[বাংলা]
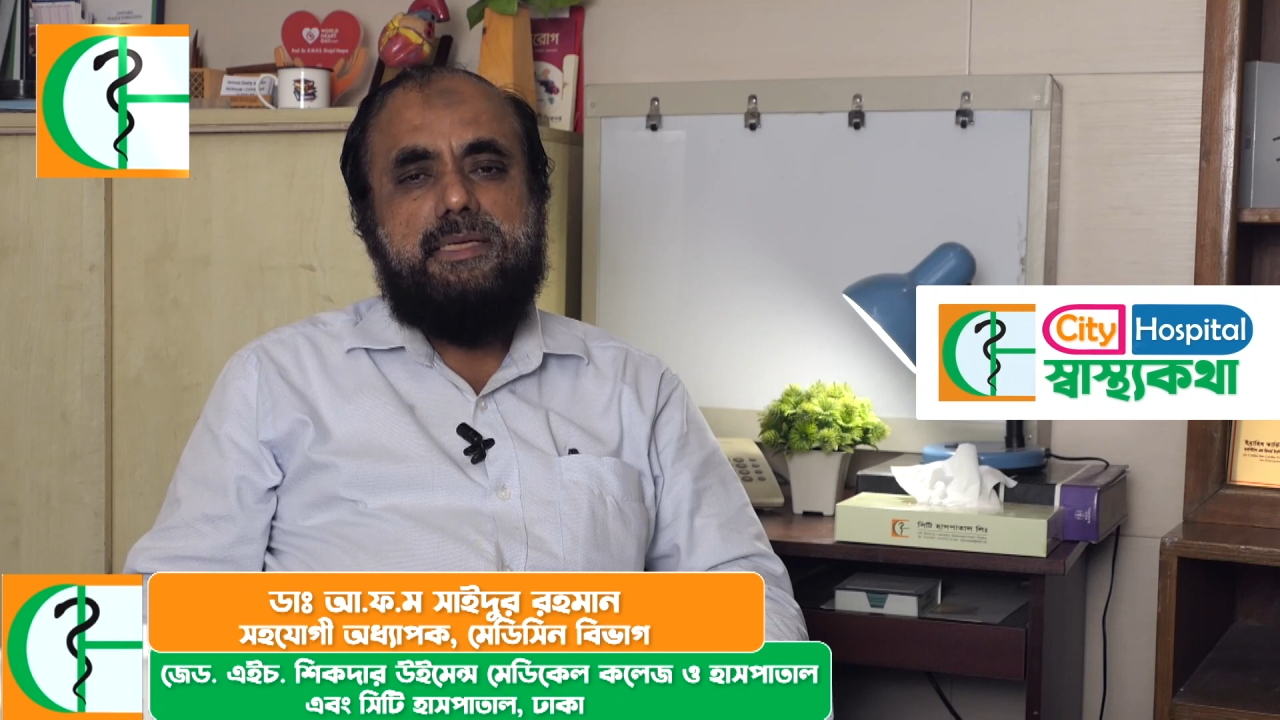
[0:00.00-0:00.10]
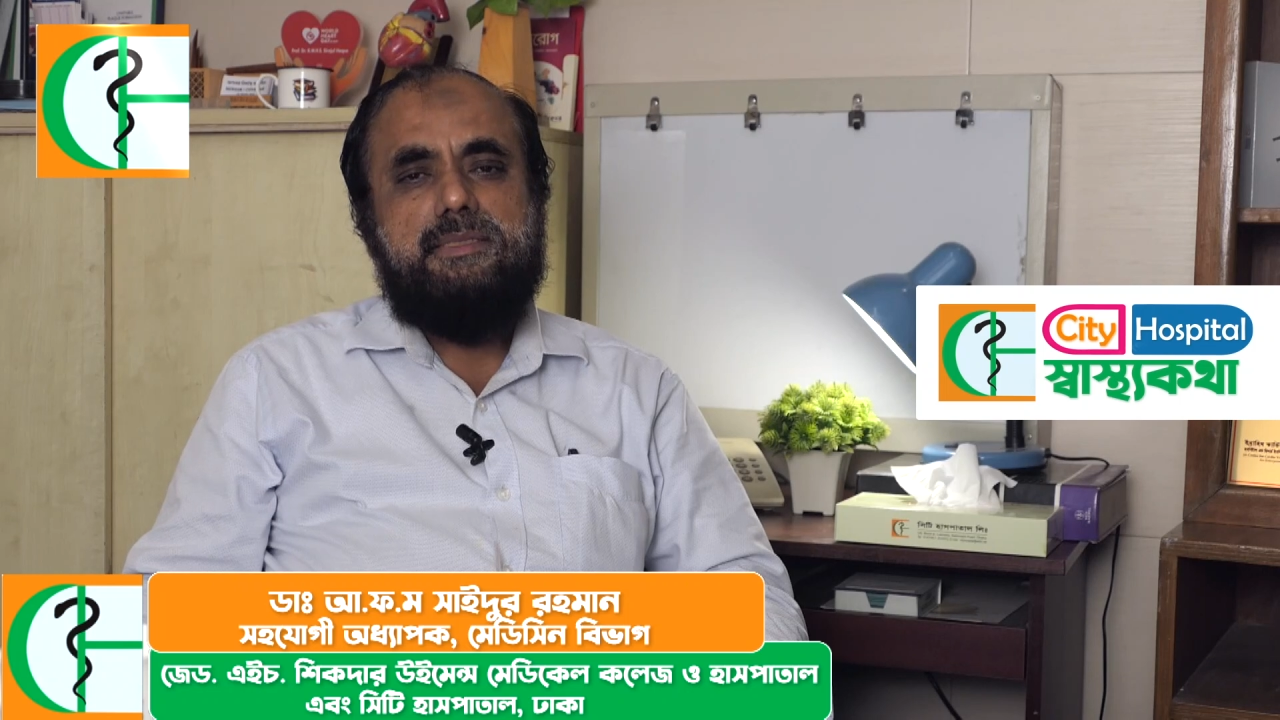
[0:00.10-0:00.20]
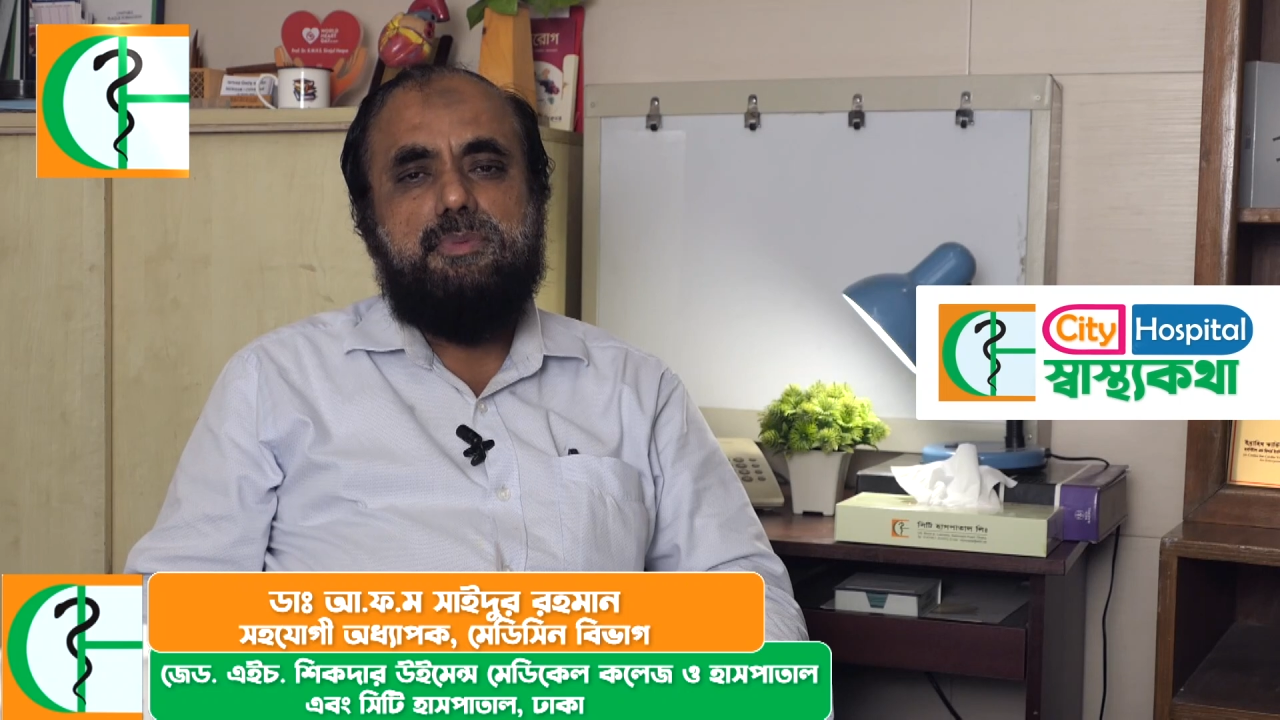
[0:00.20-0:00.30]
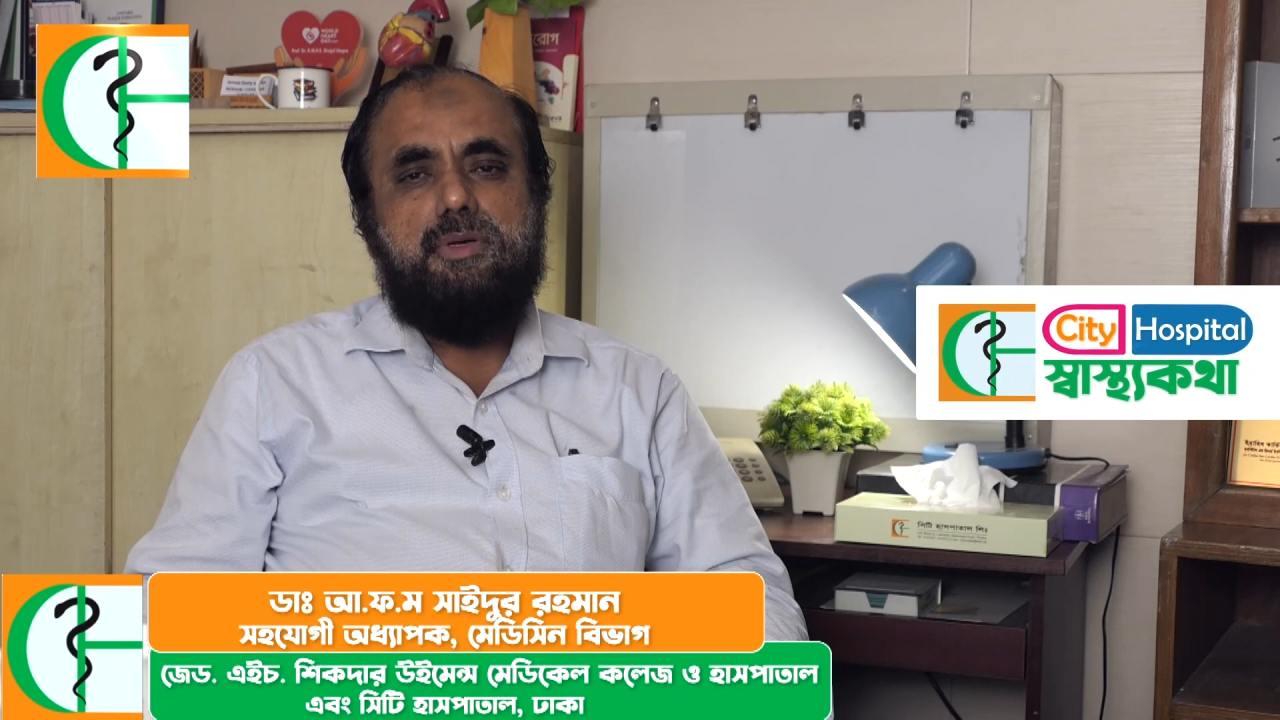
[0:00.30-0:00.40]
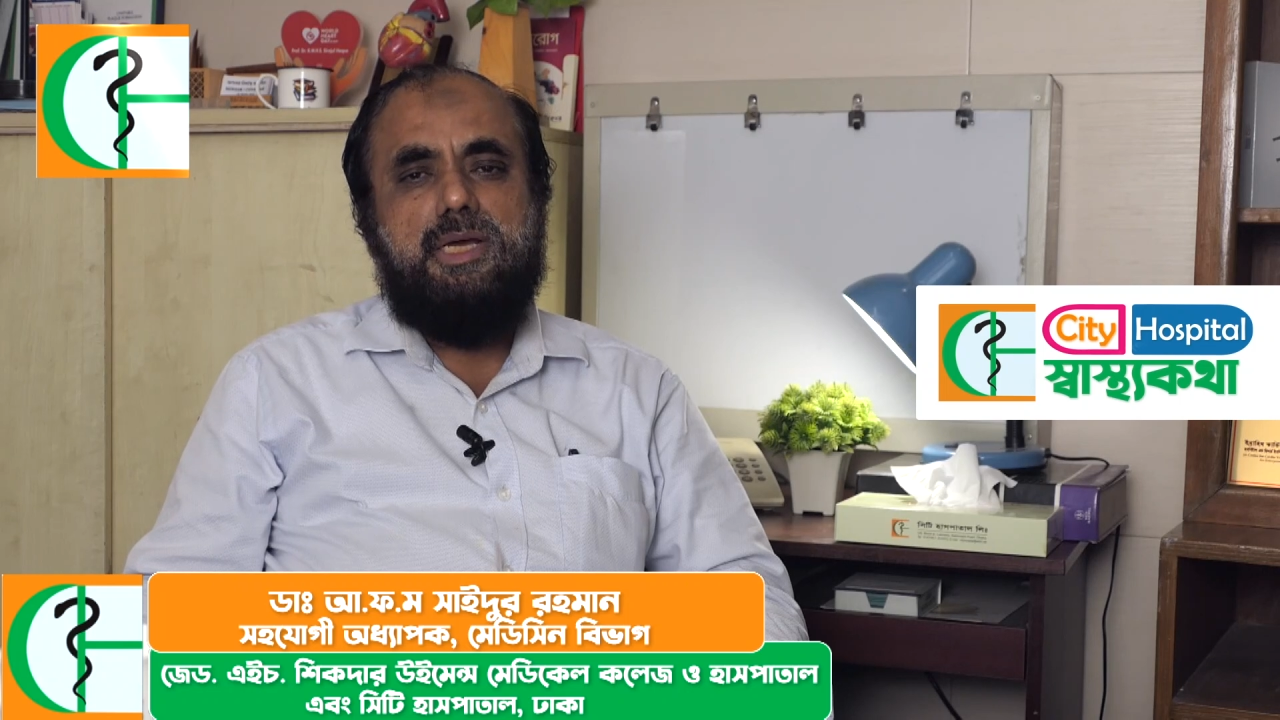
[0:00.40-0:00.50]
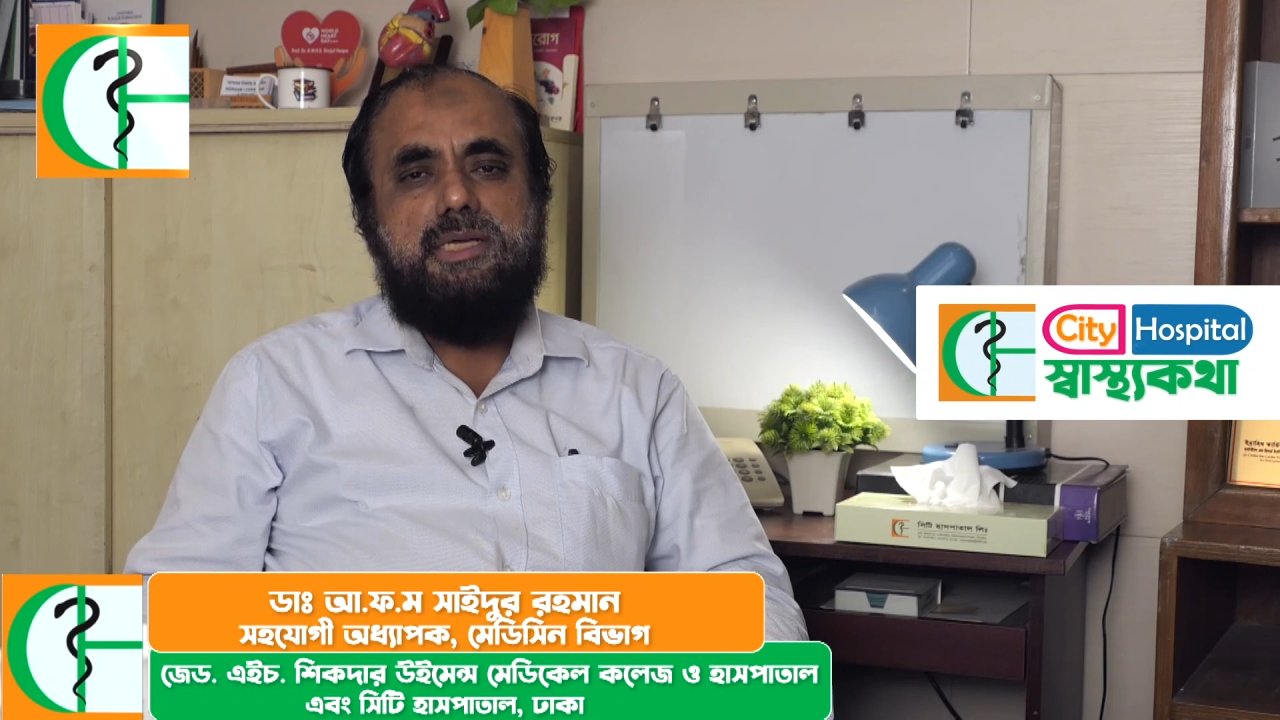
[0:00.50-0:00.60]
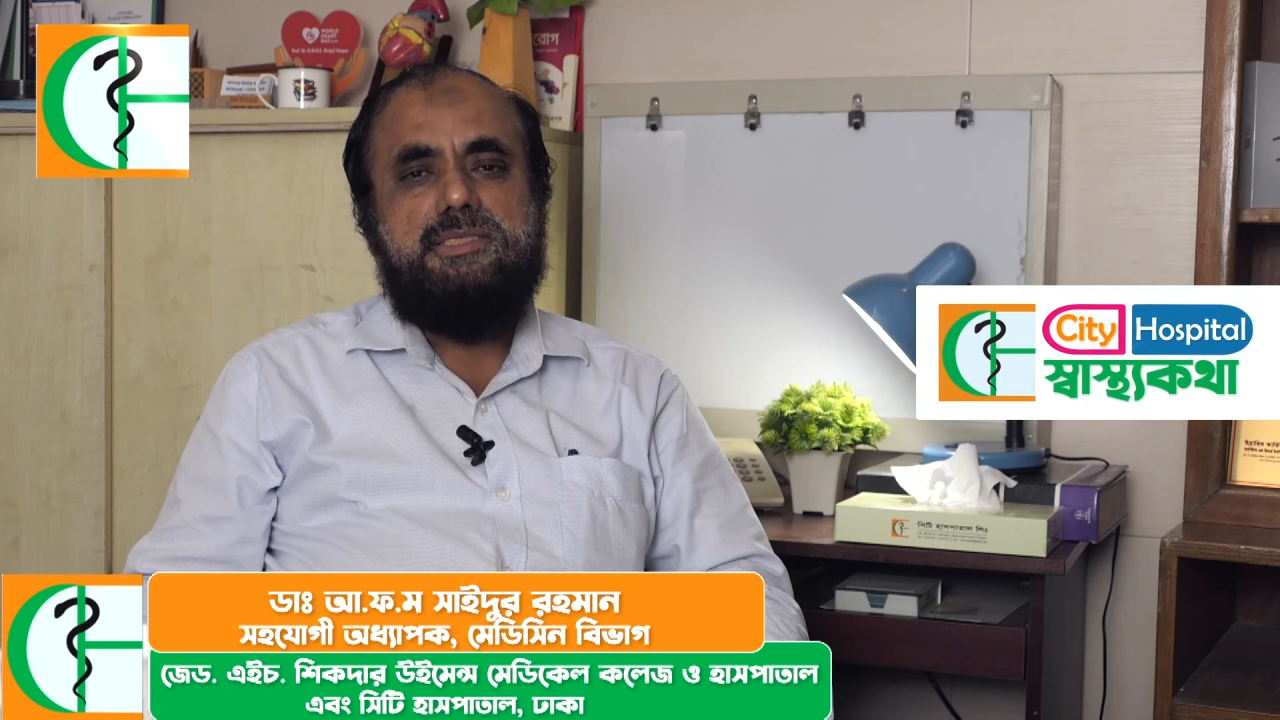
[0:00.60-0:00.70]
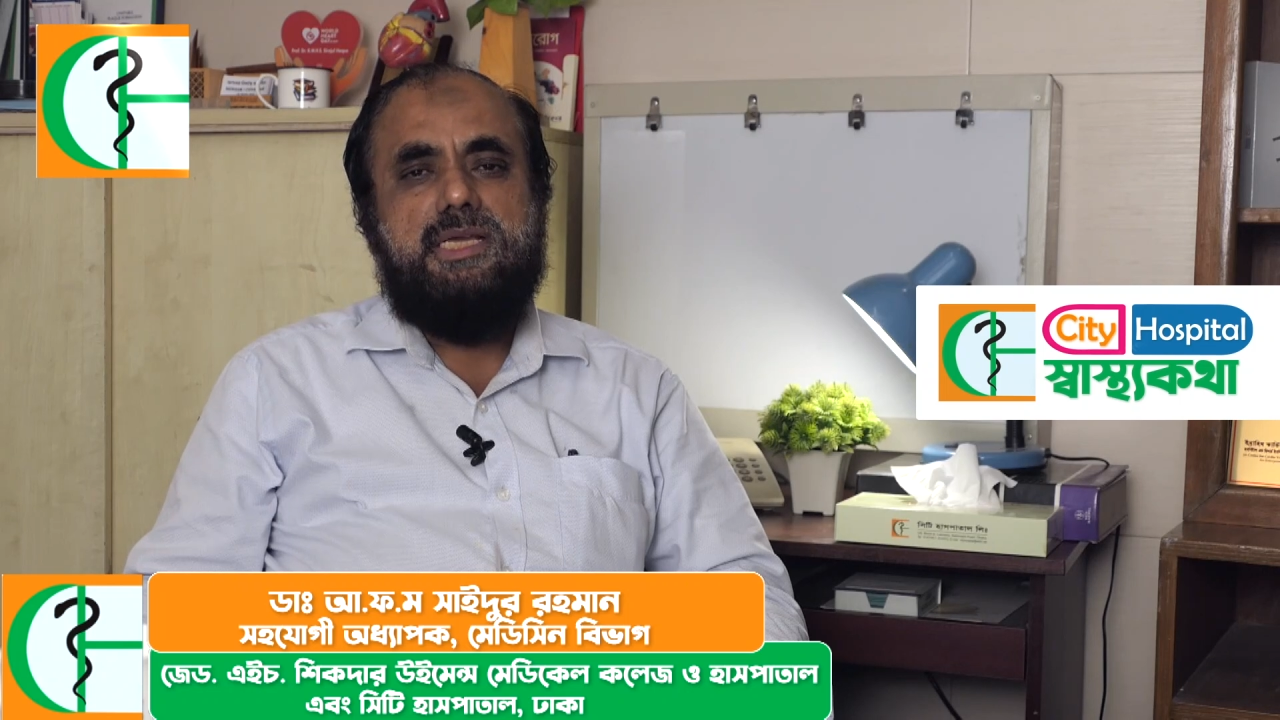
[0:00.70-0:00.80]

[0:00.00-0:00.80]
পানি পড়া